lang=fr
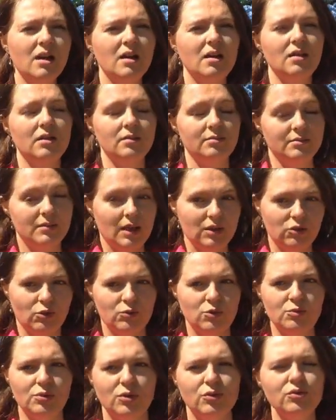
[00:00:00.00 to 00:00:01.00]
Euh, bah, tant
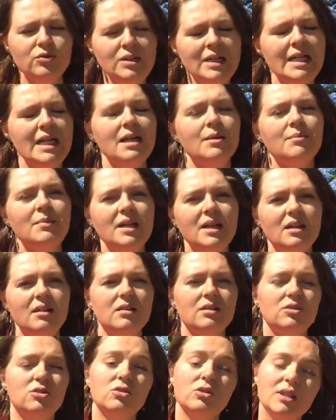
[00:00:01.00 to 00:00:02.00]
mieux pour nous. Mais
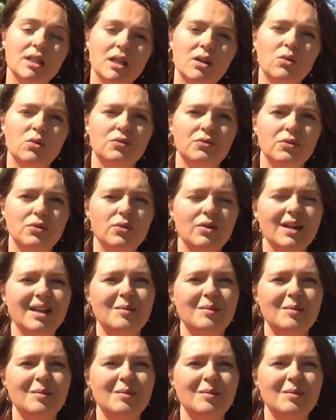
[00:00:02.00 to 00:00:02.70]
euh, ceux qui le font,